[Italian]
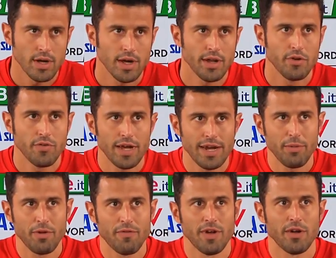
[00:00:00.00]
a Novara
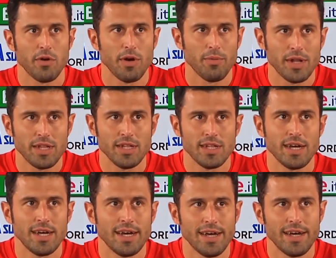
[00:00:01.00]
per fare una
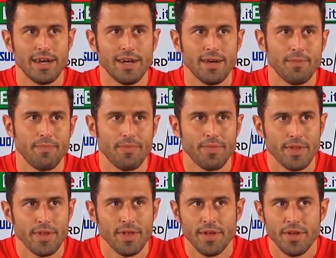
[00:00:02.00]
partita
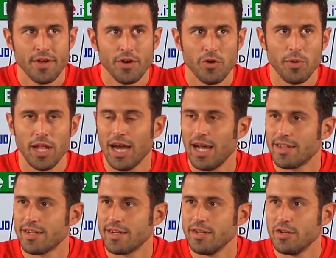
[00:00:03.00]
come le
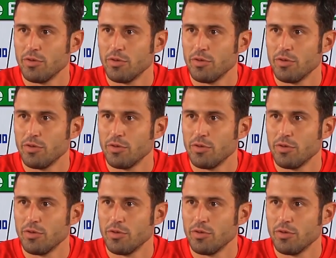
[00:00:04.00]
altre.